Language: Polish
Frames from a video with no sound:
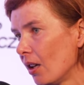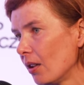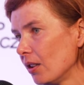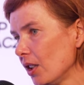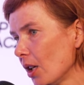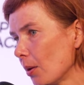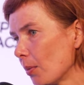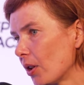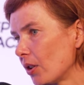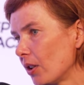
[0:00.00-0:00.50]

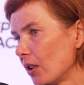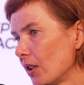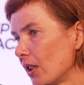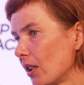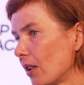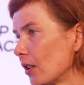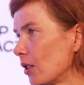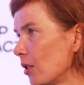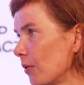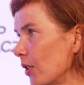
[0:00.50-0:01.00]
Nie ma ona
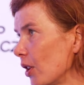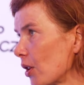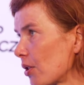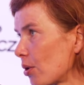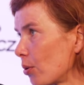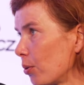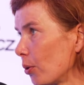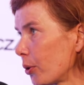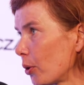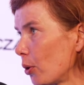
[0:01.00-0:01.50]
negatywnych
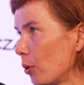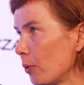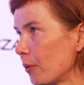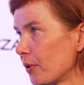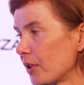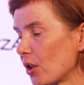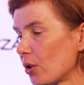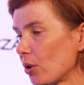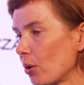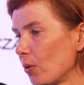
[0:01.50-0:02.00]

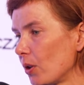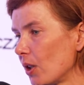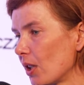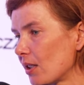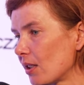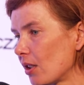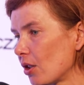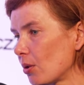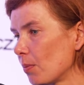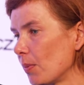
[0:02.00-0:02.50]
skutków, zresztą
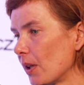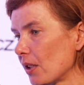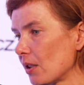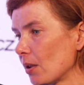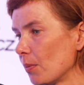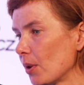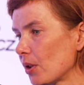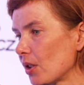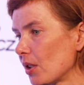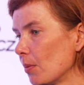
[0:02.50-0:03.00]
jest też
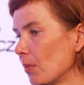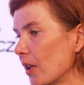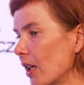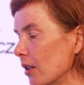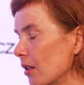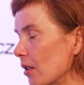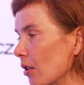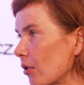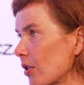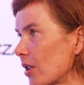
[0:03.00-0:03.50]
bardzo mocnym
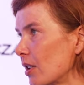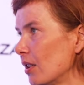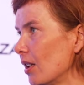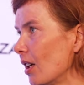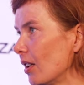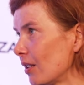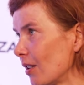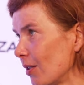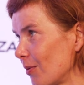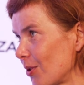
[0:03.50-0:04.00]

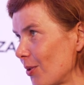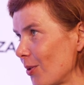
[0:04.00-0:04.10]
antyoksydantem,